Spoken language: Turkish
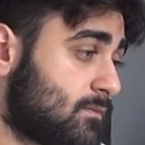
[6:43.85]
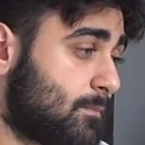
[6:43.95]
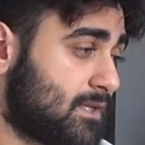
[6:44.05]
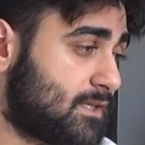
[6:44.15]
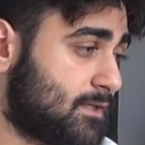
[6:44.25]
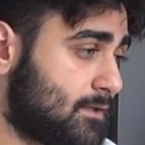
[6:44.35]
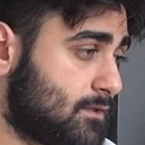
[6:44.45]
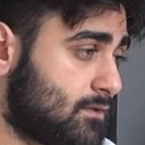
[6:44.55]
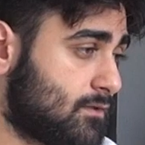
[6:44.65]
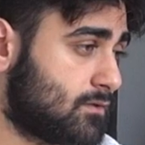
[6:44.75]
Peki
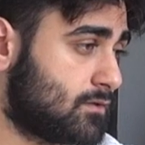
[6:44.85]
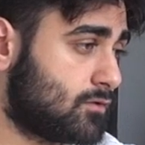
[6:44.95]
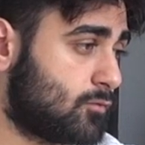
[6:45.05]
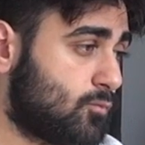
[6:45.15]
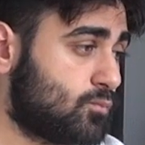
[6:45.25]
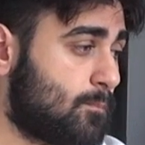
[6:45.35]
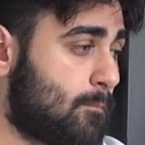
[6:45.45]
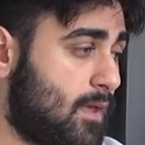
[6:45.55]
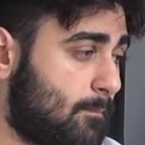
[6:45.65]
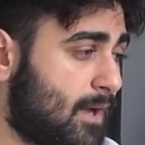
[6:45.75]

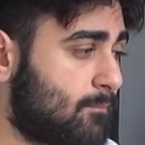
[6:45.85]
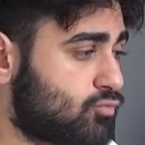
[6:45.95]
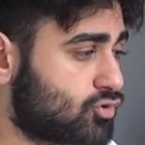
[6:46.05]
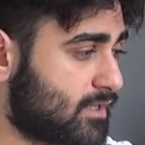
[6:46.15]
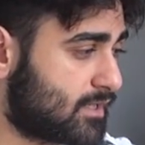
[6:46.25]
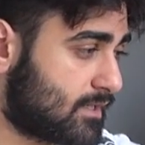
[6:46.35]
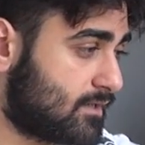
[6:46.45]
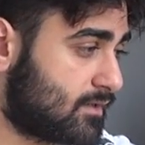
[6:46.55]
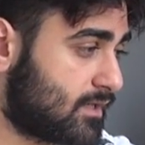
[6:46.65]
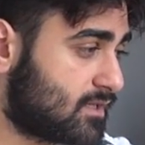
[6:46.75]
ben
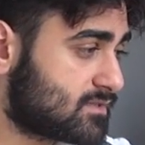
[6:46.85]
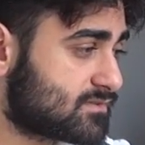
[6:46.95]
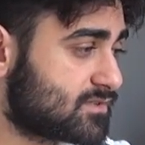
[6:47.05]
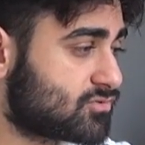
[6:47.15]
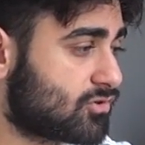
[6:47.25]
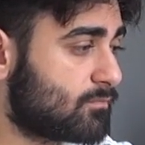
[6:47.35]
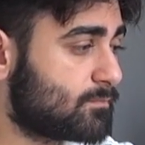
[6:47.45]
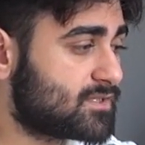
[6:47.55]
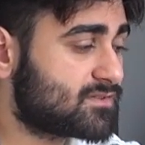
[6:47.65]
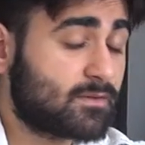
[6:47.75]
buraya else return
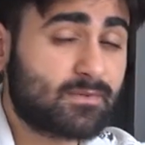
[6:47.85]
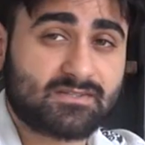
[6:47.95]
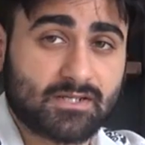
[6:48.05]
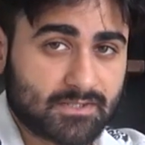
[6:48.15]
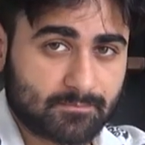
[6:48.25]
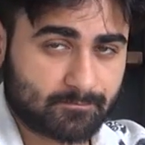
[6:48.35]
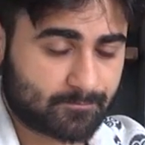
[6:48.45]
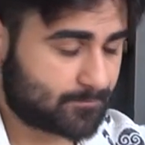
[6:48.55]
1 demeseydim.